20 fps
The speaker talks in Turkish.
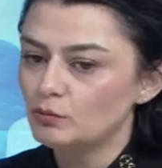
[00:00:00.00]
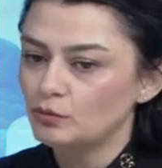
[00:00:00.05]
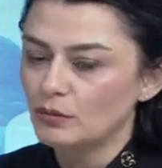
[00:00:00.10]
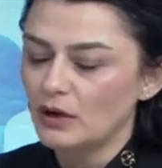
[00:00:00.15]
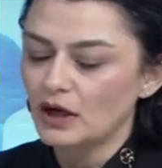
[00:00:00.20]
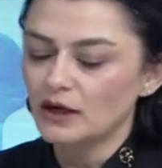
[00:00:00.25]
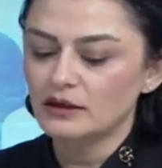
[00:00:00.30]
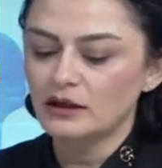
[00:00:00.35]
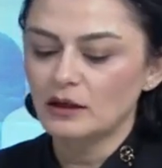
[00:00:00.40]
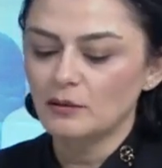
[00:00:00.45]

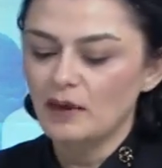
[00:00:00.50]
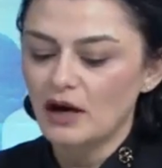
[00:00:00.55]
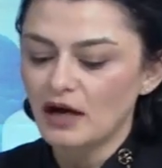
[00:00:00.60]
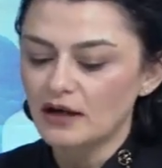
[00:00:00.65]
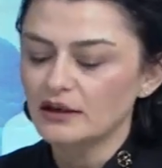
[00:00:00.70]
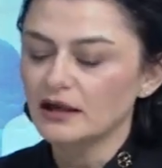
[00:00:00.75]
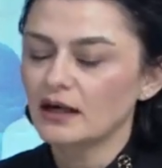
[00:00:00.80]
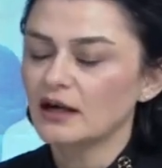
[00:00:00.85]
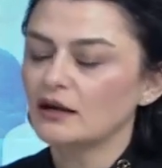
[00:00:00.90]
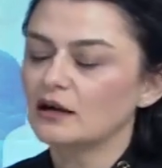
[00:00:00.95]
mahkeme
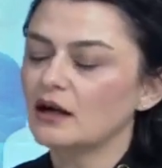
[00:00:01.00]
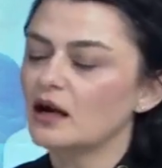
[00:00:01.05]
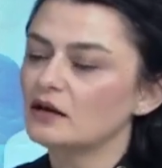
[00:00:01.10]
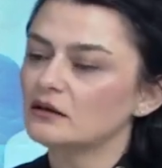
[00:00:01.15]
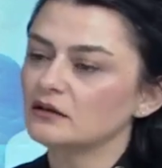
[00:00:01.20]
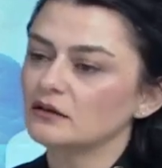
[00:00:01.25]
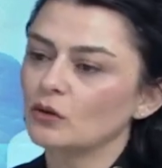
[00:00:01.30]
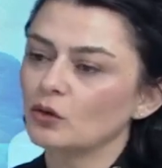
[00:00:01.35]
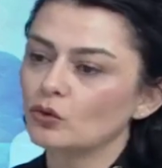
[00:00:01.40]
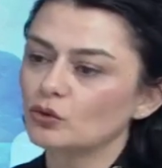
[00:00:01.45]
ara
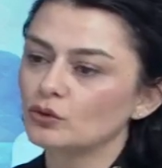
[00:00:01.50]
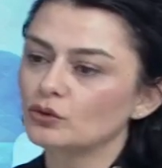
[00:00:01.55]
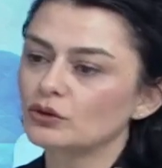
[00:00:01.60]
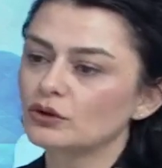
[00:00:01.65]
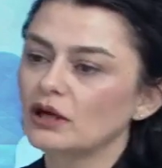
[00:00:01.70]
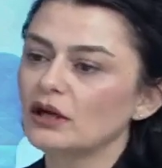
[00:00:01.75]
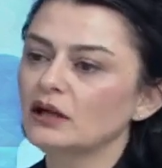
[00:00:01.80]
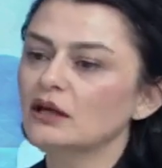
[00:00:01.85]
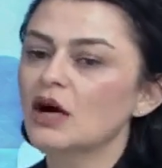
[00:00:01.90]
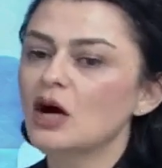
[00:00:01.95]
kararını
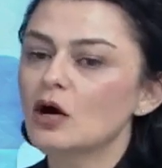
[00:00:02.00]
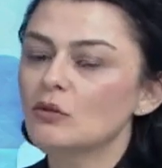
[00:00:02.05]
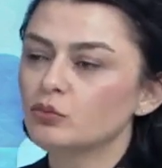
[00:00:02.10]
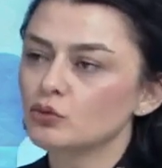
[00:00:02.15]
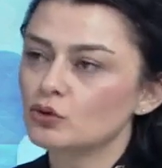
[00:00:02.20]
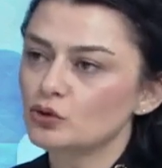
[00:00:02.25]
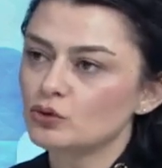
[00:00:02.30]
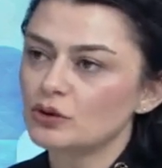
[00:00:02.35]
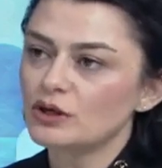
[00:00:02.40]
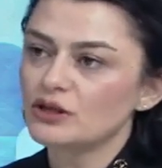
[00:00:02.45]
okurken
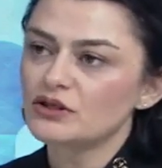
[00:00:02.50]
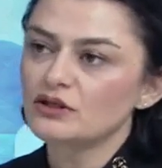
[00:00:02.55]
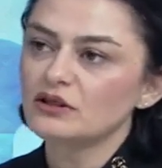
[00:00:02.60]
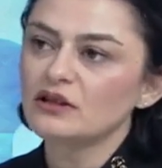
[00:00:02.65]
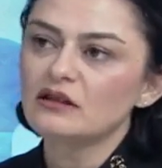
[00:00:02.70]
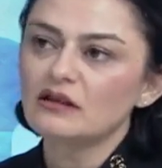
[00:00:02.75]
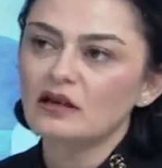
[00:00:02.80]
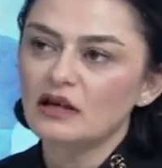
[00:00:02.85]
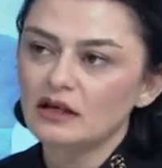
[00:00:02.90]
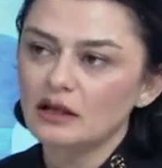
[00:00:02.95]
bu sürecin
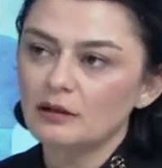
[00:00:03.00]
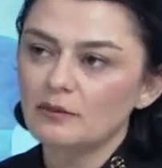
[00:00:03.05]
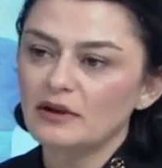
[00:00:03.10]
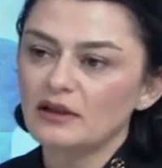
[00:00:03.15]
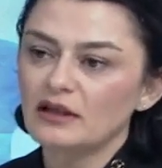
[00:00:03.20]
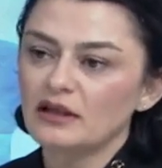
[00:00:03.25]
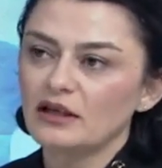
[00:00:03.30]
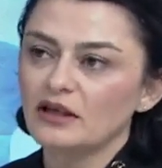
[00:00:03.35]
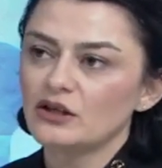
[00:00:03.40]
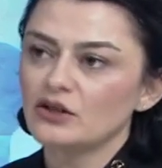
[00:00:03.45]
de takip
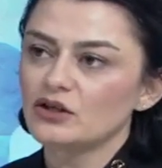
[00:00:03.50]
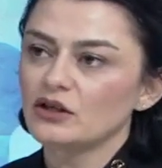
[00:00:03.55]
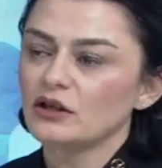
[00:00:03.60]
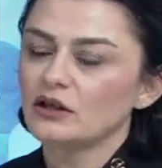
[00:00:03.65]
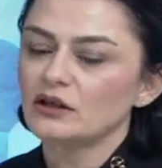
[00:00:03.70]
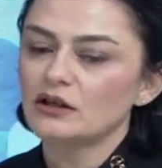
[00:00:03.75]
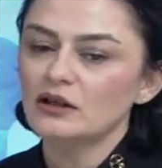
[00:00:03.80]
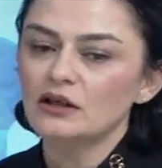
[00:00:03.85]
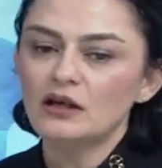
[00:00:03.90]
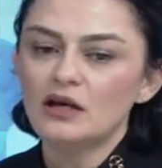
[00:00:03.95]

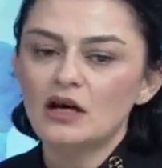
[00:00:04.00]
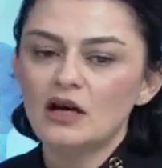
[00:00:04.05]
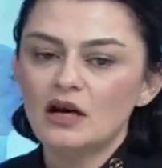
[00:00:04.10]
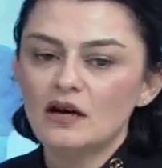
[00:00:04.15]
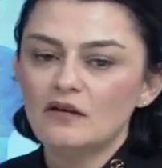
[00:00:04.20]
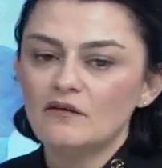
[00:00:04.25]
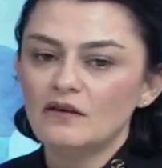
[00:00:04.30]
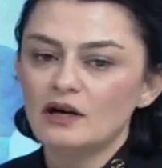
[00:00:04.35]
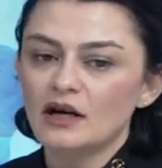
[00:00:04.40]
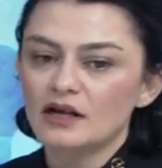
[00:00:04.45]
edileceğini
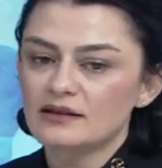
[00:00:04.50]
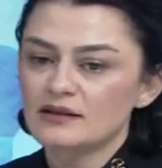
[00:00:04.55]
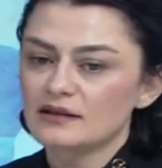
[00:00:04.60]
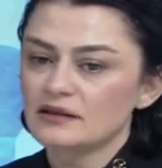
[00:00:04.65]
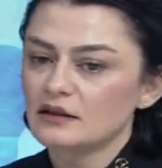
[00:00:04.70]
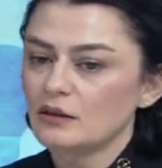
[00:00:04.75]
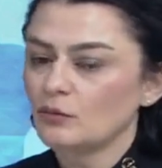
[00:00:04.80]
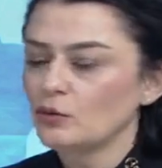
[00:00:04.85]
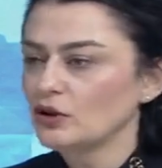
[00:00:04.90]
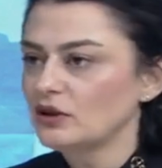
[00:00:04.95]
ve
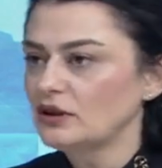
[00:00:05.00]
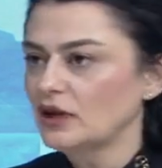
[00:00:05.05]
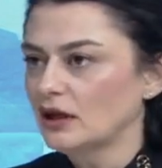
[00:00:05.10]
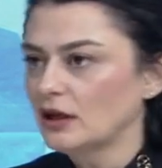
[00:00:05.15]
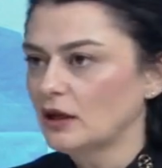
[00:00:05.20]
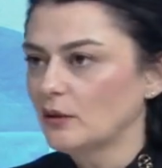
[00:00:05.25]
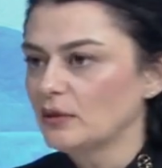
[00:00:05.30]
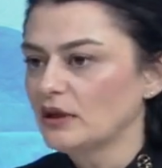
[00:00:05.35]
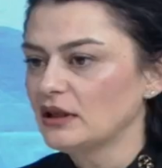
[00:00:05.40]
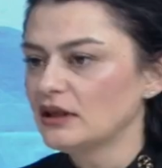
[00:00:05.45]
aslında bu
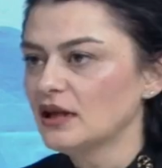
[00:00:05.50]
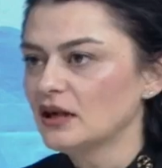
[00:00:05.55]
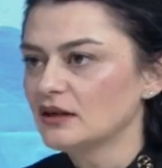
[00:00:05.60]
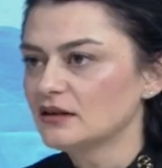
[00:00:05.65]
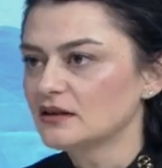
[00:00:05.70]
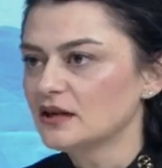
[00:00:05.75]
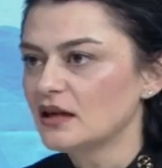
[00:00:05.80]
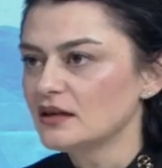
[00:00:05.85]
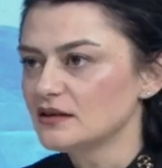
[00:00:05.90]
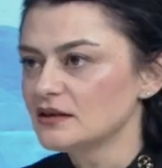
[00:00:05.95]
iddianamenin de
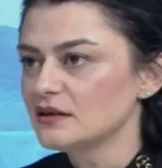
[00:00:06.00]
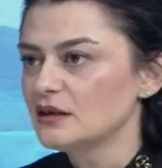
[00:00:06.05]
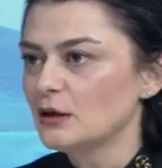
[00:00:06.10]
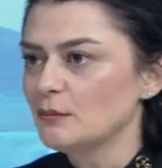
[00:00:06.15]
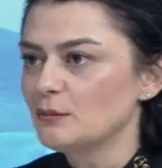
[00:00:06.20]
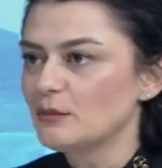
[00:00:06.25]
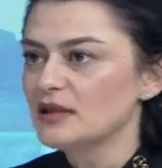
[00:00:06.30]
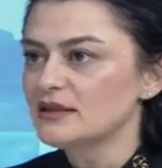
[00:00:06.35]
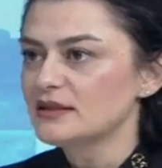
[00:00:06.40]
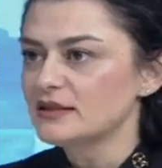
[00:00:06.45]
artık
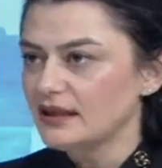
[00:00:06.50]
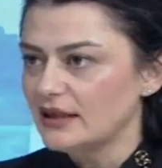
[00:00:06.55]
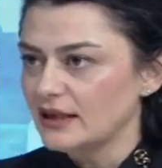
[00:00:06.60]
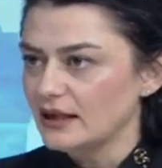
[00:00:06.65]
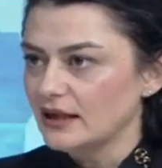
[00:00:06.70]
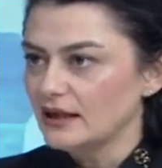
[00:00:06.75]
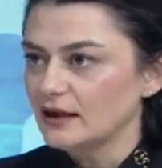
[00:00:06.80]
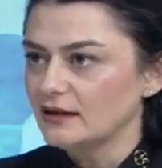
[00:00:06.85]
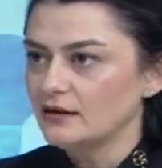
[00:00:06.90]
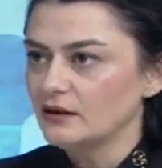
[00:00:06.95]
hazırlanması
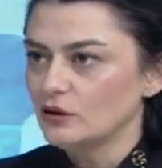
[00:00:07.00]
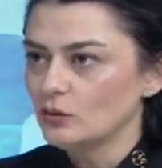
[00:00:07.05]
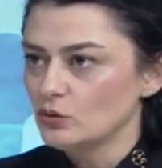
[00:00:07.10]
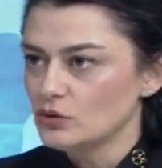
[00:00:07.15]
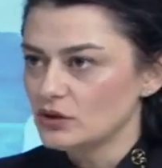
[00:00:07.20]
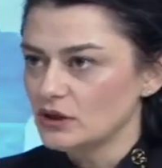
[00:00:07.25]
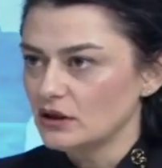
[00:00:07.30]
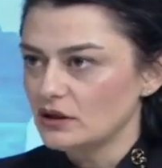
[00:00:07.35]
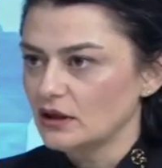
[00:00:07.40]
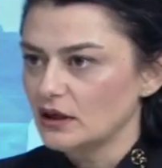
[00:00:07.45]
gerektiği
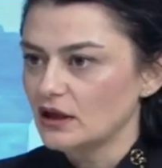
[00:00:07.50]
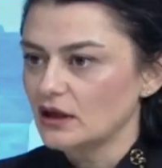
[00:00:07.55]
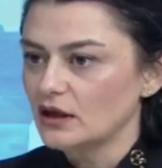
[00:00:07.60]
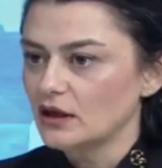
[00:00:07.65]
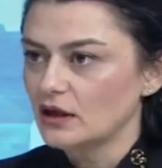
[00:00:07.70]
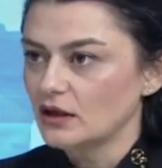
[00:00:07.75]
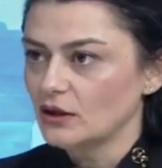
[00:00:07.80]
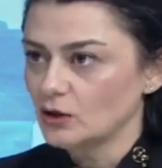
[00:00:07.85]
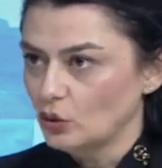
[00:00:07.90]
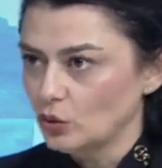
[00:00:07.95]
üzerine
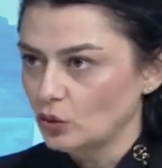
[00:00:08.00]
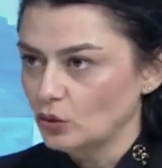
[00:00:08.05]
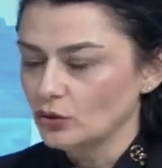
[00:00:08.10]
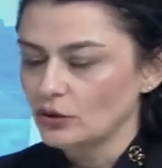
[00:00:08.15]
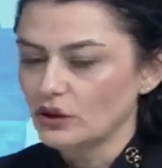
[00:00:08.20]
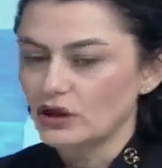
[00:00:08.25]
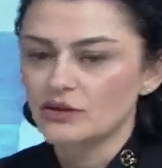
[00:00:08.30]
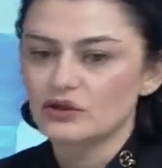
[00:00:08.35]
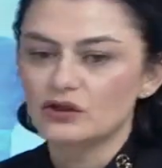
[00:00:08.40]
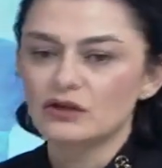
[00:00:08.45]
e,
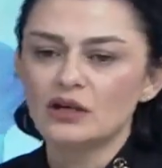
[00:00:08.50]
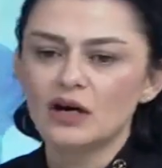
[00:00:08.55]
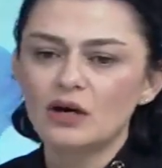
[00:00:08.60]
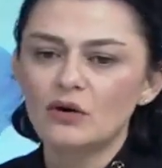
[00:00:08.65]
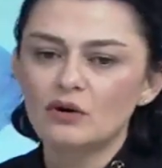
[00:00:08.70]
yoğunlaştı.